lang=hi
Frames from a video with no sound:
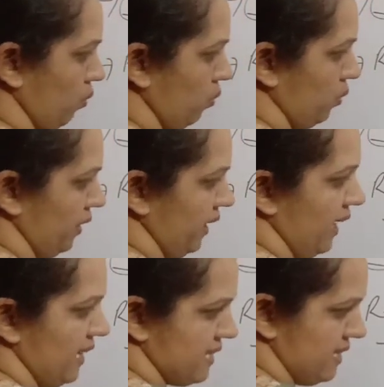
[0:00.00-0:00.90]
और
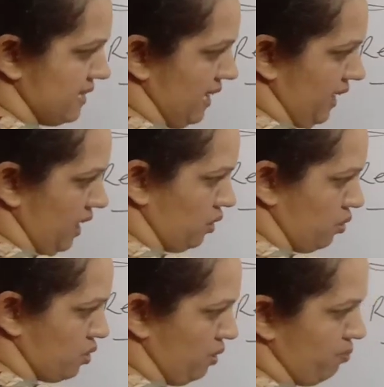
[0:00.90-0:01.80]
डायरेक्शन से एक
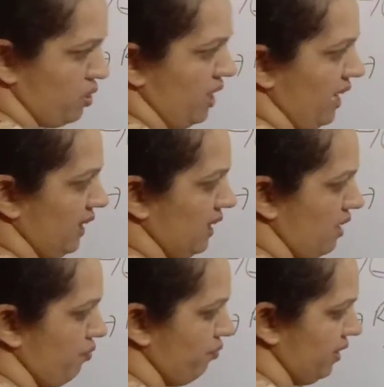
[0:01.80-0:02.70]
क्वेश्चन पूछा गया
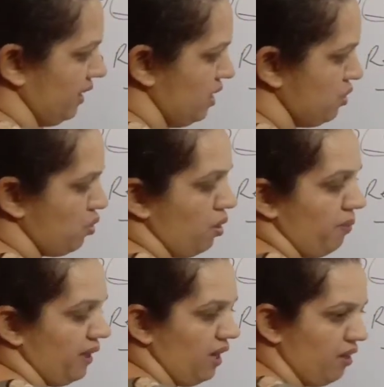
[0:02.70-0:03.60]
था वहीं जो
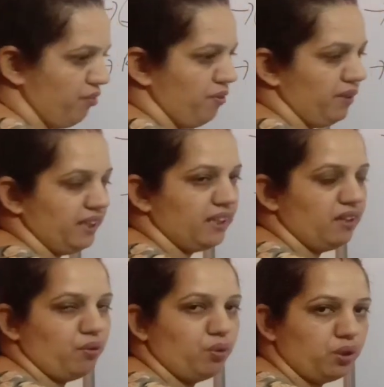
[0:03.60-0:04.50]
हमारा
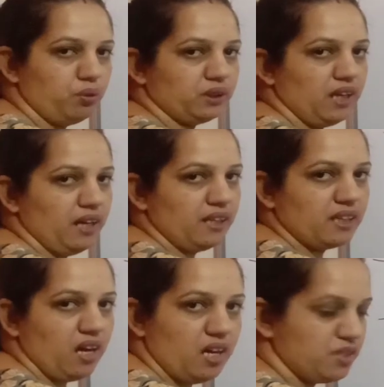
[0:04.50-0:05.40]
अल्फ़ेबेटिकल ऑर्डर होता है
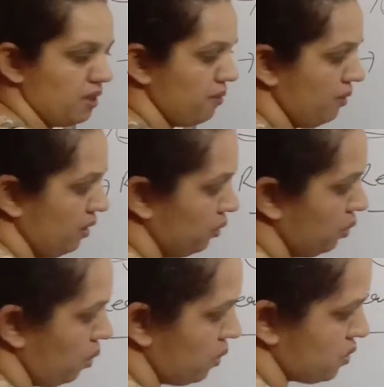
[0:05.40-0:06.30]
यहाँ से
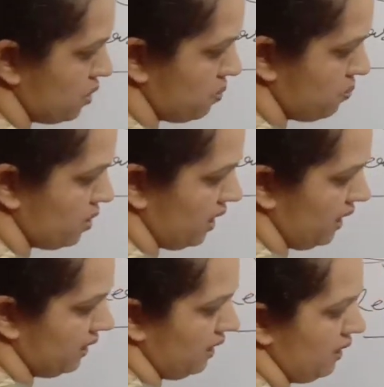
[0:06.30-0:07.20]
दो क्वेश्चंस पूछे
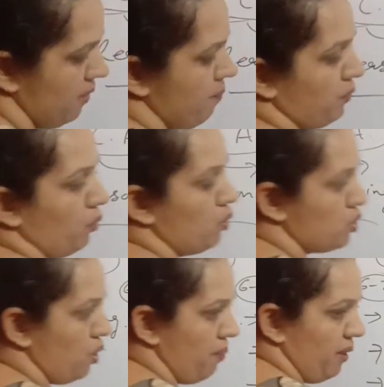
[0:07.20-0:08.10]
गए थे और
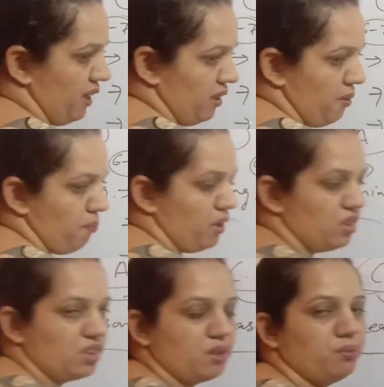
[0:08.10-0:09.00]
जो हमारा नंबर
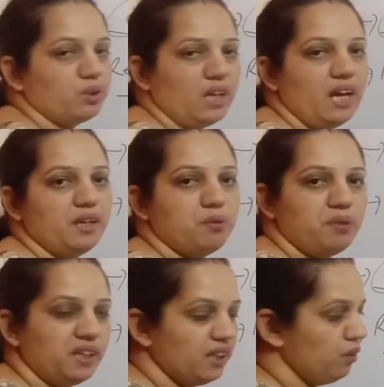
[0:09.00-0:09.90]
सिस्टम होता है
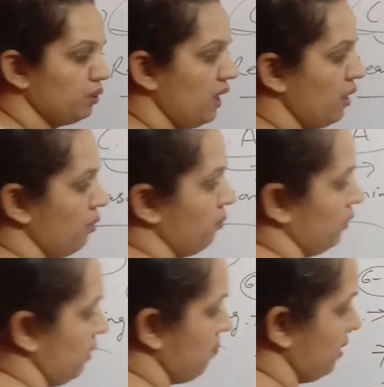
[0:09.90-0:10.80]
न्यूमेरिकल होता है
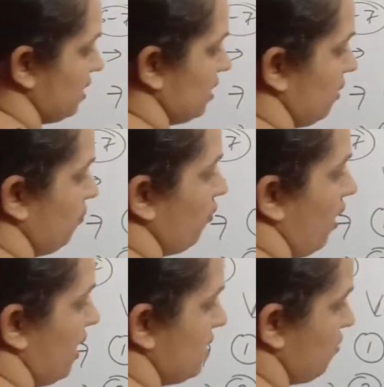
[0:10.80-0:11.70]
नंबर सिस्टम
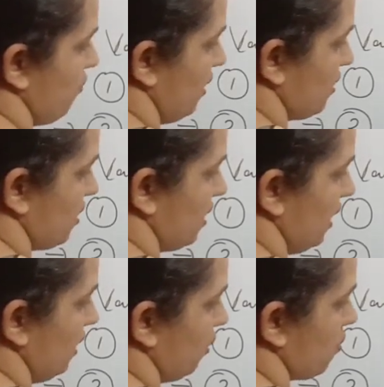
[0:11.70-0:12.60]
वहाँ से फ्रेंड्स
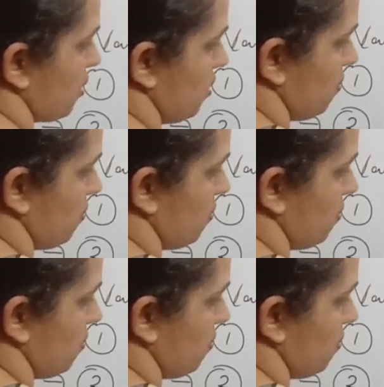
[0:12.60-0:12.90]
तीन क्वेश्चन